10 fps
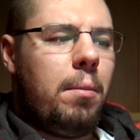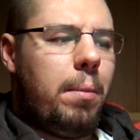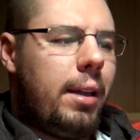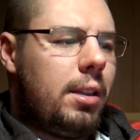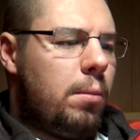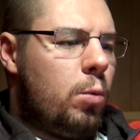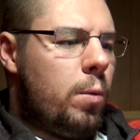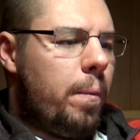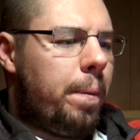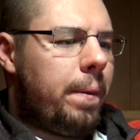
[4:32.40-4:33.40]

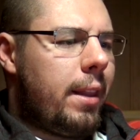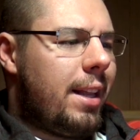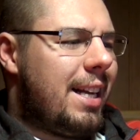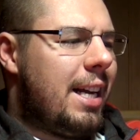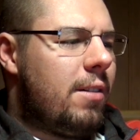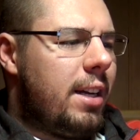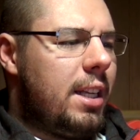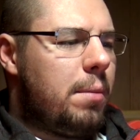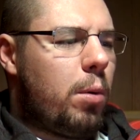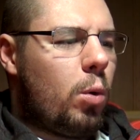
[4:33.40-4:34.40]
Поэтому м,
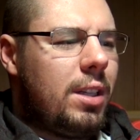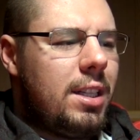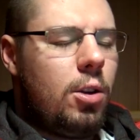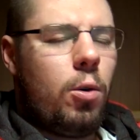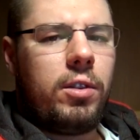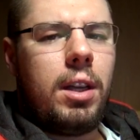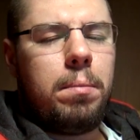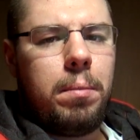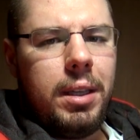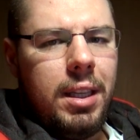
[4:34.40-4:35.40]
говорить про дозировки
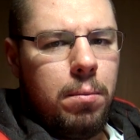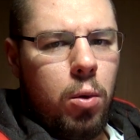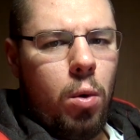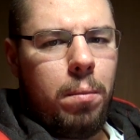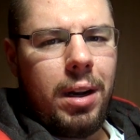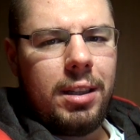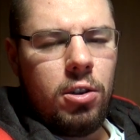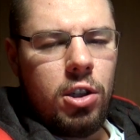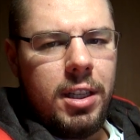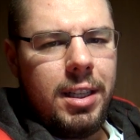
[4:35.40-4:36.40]
и про
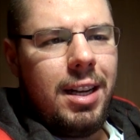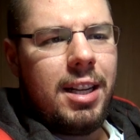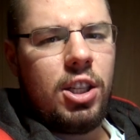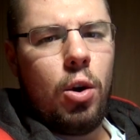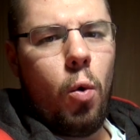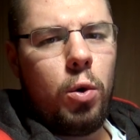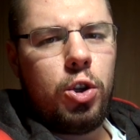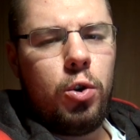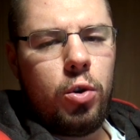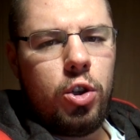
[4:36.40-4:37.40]
продолжительность
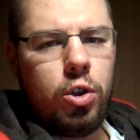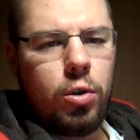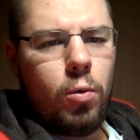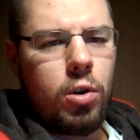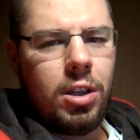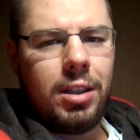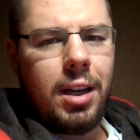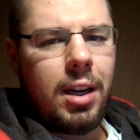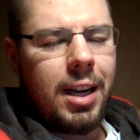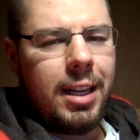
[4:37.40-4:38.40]
очень-очень сложно,
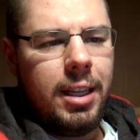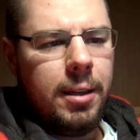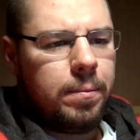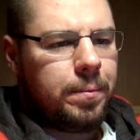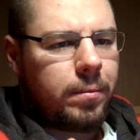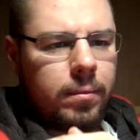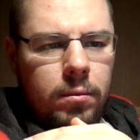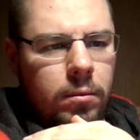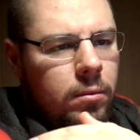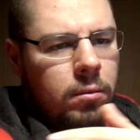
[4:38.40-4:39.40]
так как они
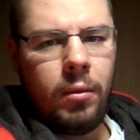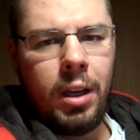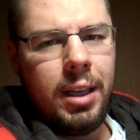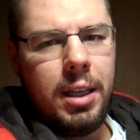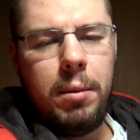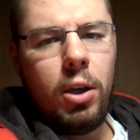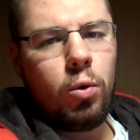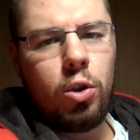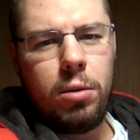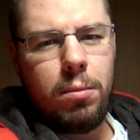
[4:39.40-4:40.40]

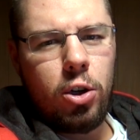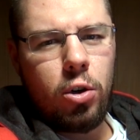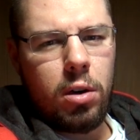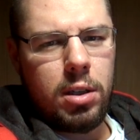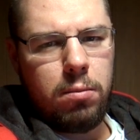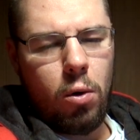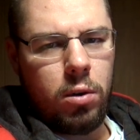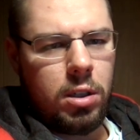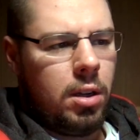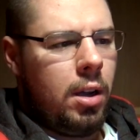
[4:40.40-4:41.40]
имеют очень большой
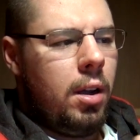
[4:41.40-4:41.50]
разброс.